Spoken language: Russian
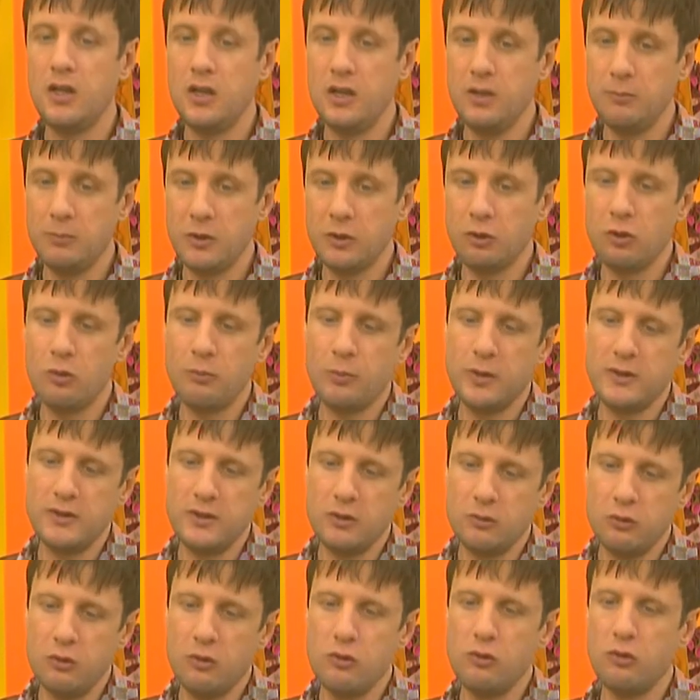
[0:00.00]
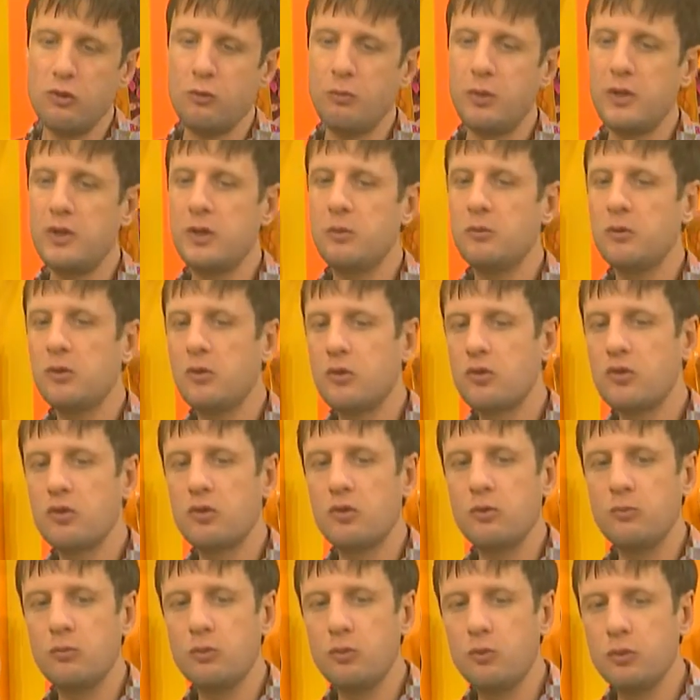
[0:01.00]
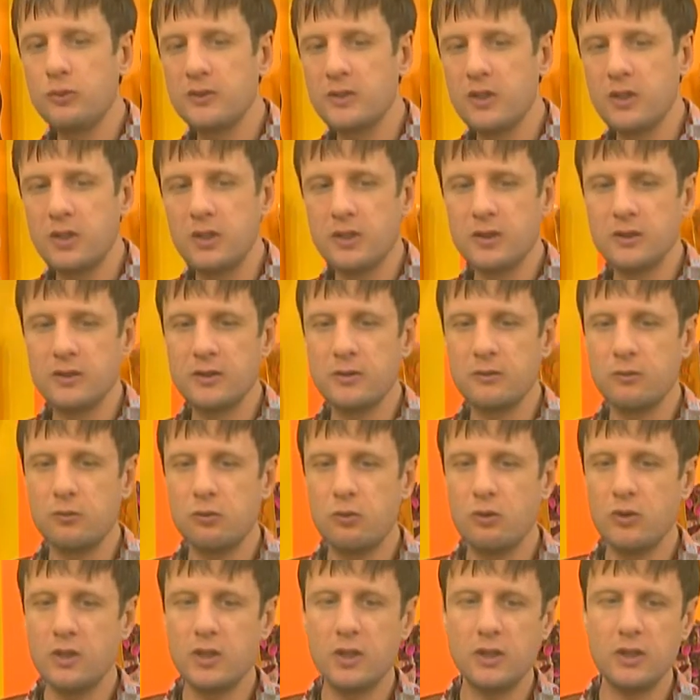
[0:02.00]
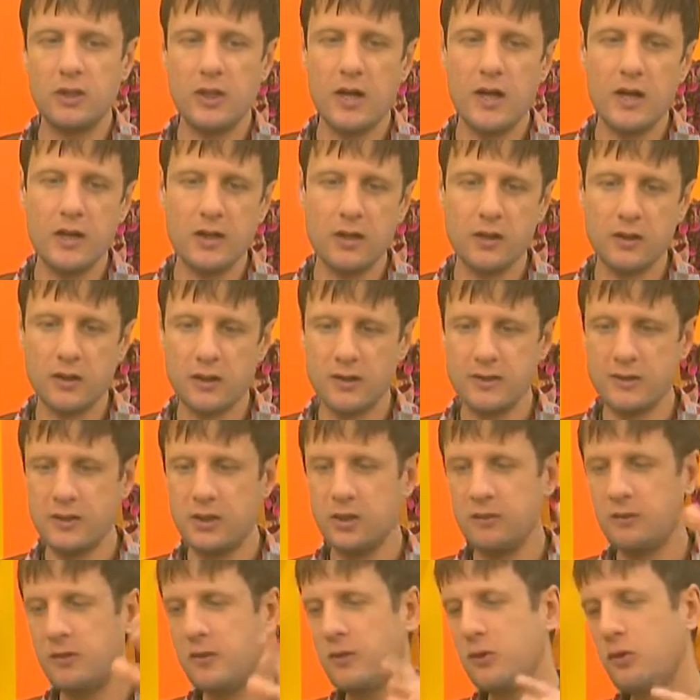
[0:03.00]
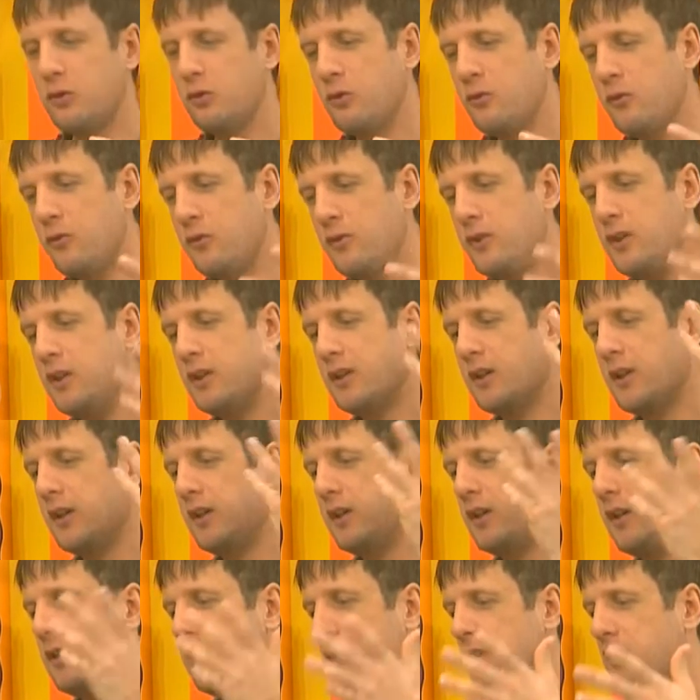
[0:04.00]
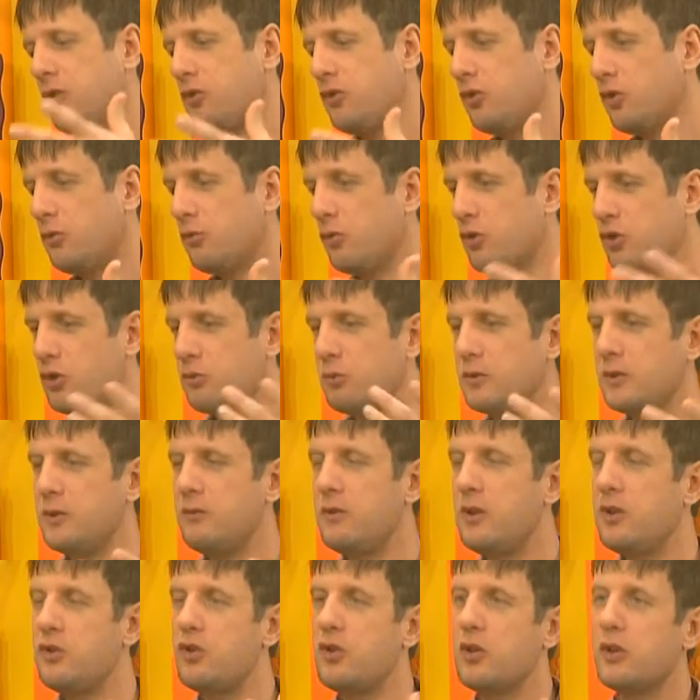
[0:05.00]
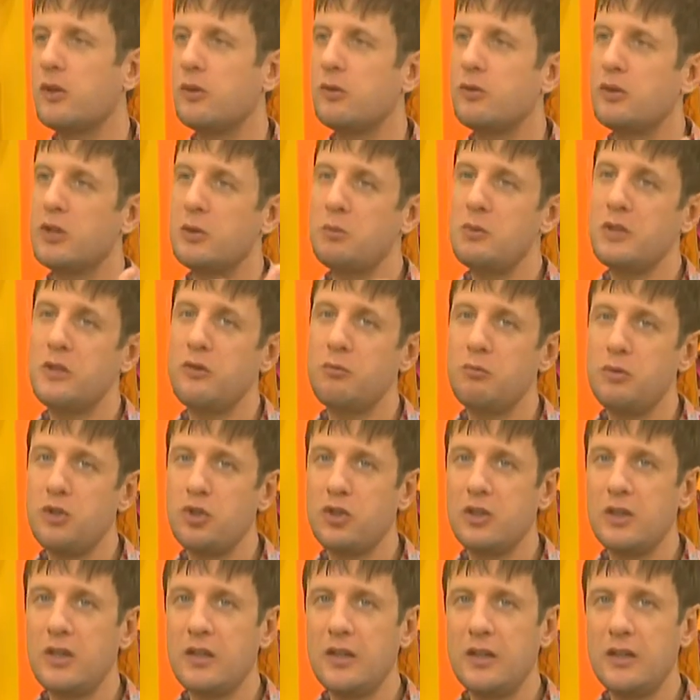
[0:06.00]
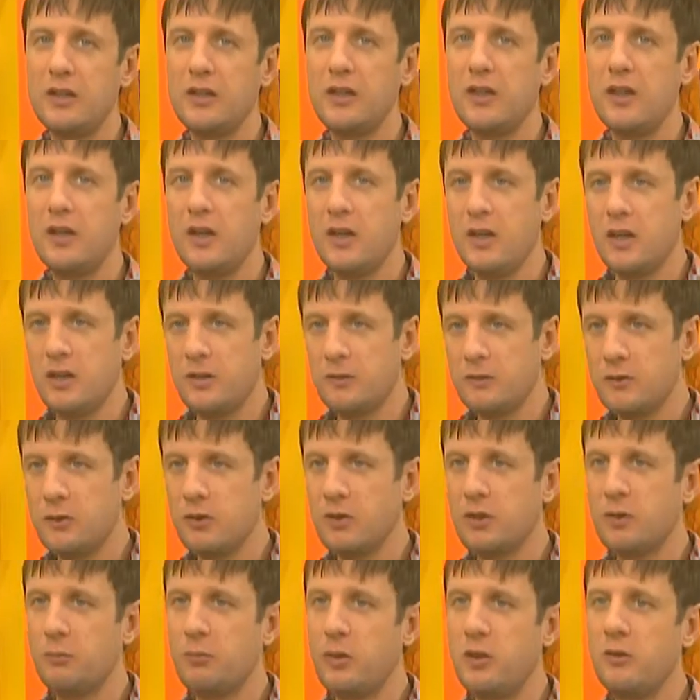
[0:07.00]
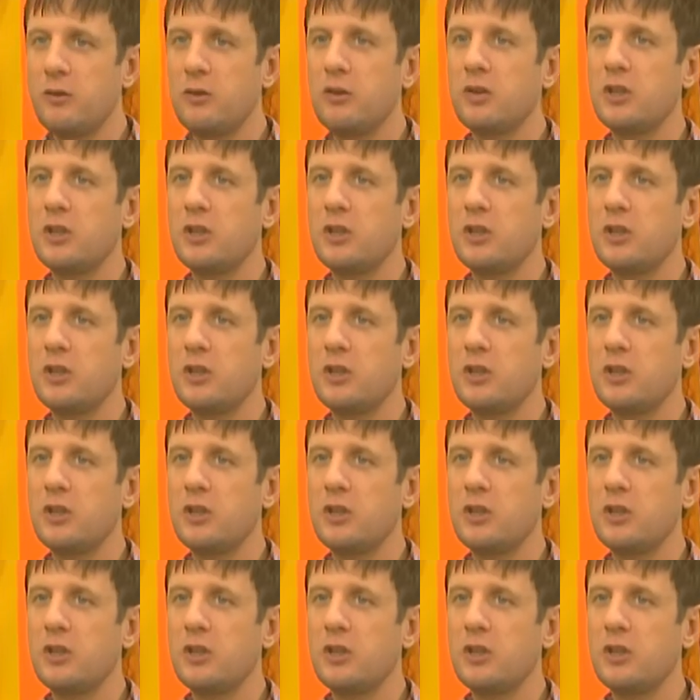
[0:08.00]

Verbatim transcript: И потом потихоньку, понемножку, музыка, звук, гитара, красивый ее вид, какие-то еще, может быть, вещи, которые меня впечатляли – все это привело к